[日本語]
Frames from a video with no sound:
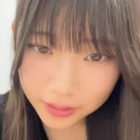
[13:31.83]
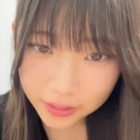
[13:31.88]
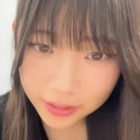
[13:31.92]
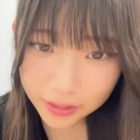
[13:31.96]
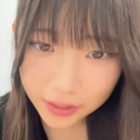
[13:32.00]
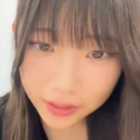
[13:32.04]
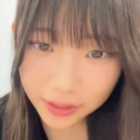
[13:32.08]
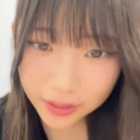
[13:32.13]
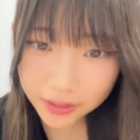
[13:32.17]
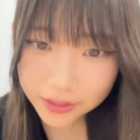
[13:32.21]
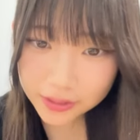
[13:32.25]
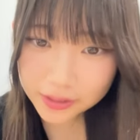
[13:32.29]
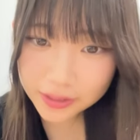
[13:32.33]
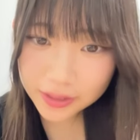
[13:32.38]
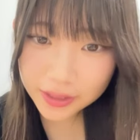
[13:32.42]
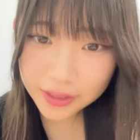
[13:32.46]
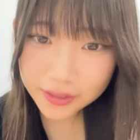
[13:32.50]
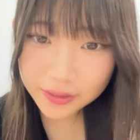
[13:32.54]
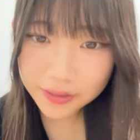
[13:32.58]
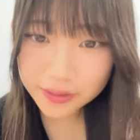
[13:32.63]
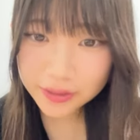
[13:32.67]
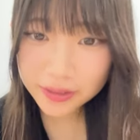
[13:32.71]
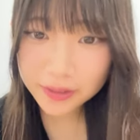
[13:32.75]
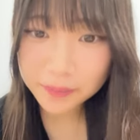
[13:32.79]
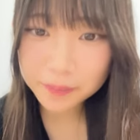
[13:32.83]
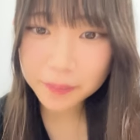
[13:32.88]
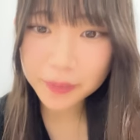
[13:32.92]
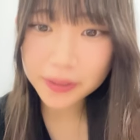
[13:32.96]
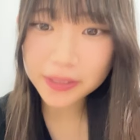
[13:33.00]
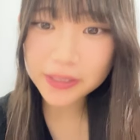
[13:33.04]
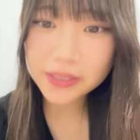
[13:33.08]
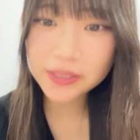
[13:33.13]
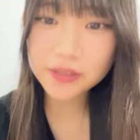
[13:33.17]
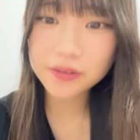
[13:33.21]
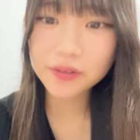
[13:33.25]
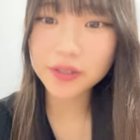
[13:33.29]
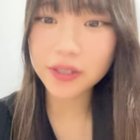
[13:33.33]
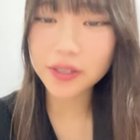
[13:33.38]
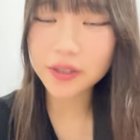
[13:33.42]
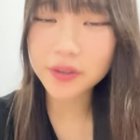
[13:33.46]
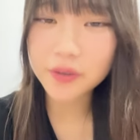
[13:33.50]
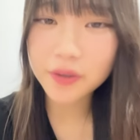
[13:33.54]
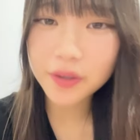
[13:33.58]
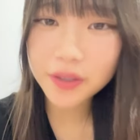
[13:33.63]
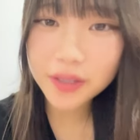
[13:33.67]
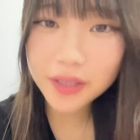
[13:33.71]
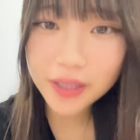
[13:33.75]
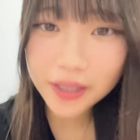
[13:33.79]
えスキーの先輩七の段
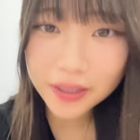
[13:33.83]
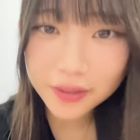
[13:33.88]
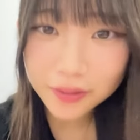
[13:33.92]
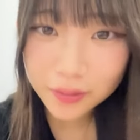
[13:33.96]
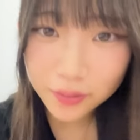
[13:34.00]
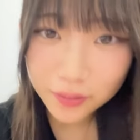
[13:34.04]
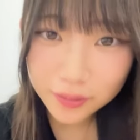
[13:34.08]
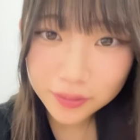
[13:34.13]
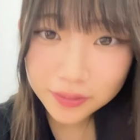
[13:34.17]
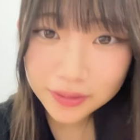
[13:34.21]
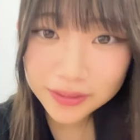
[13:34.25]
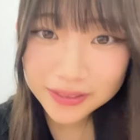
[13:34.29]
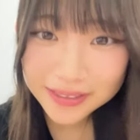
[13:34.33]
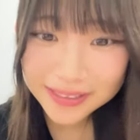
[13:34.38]
言えないの